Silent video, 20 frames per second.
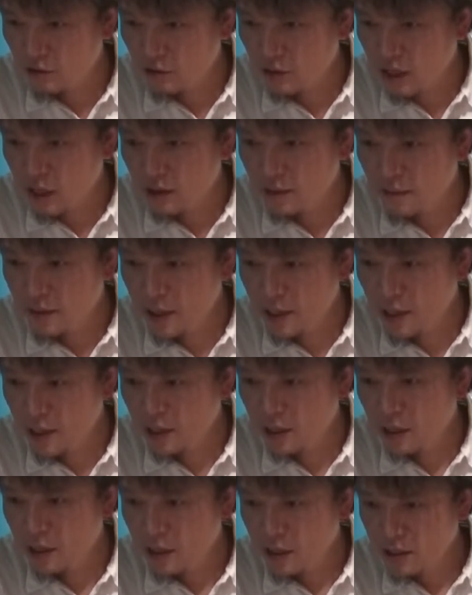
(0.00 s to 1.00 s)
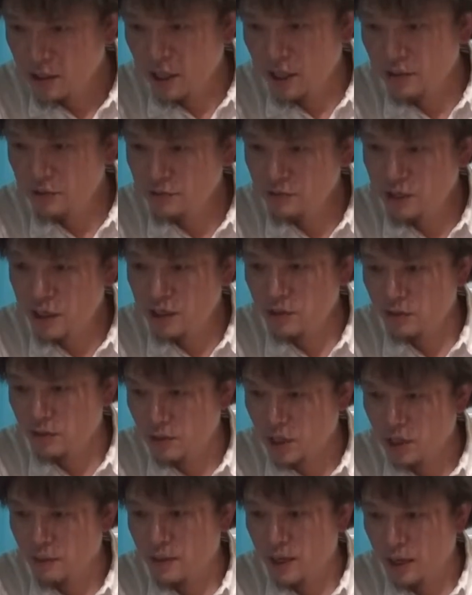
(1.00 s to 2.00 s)
のカバーナイトフライト
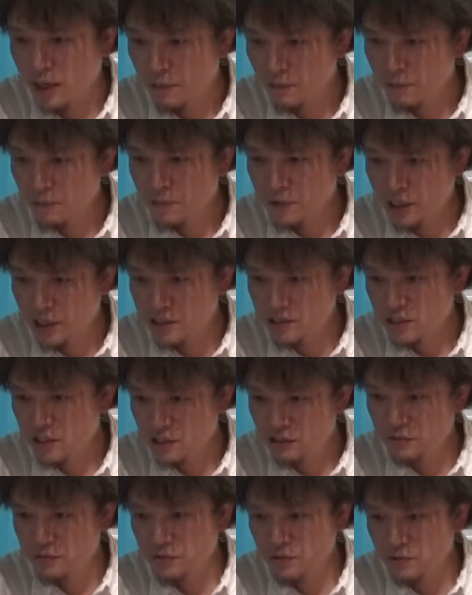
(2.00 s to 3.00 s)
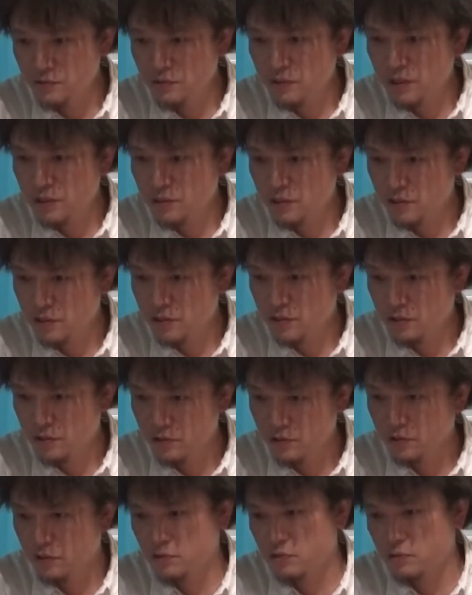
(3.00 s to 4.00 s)
のカバーです If You Want It
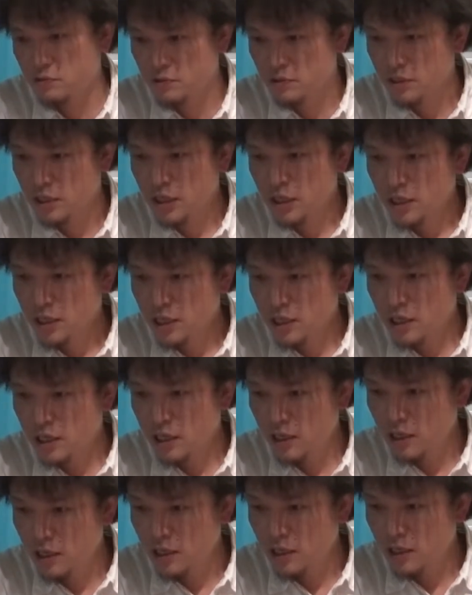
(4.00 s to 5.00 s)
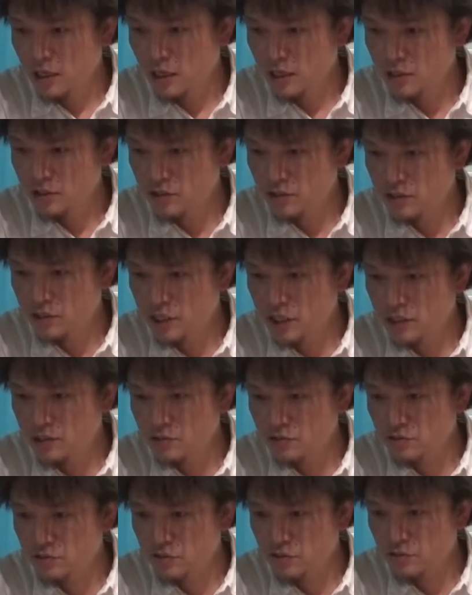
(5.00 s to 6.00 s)
という曲、えー、そして
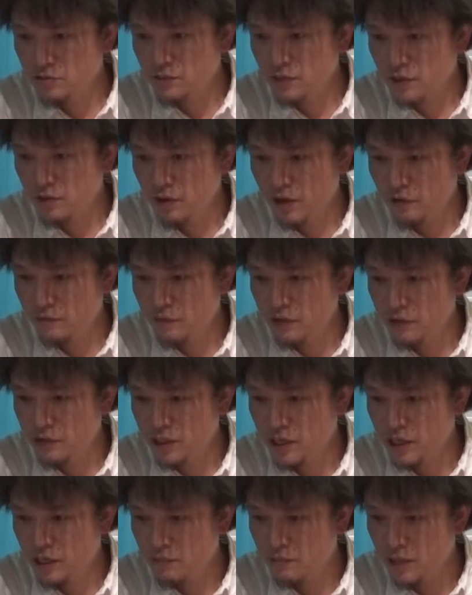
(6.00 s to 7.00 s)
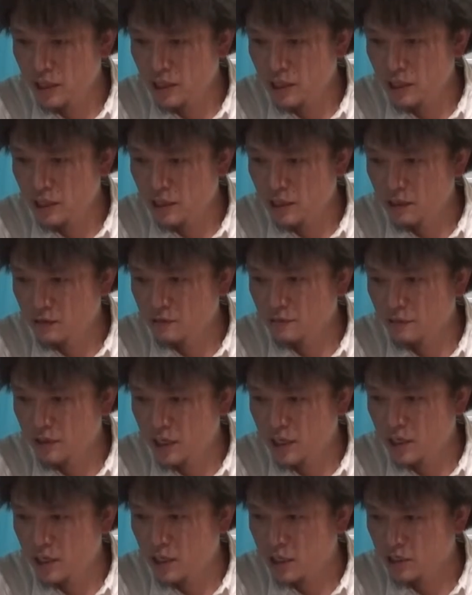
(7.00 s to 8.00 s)
10曲目は Feel Like Making Love
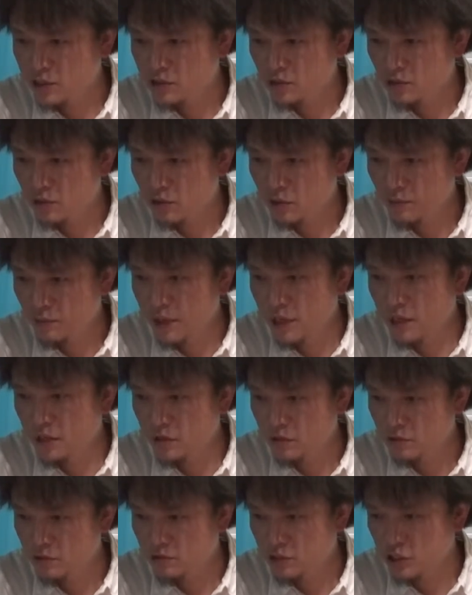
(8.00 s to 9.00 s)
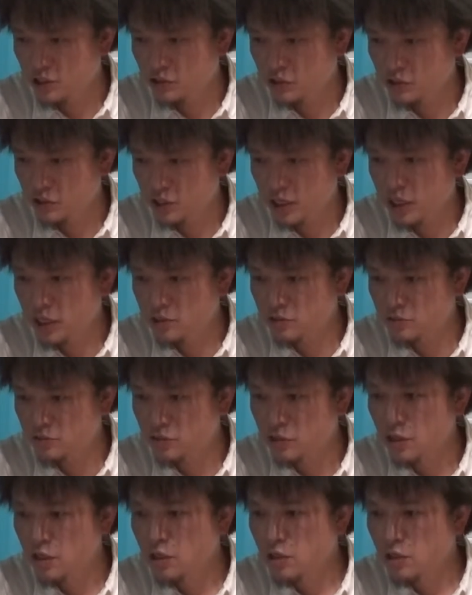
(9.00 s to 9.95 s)
マリーナ・ショーの名曲1974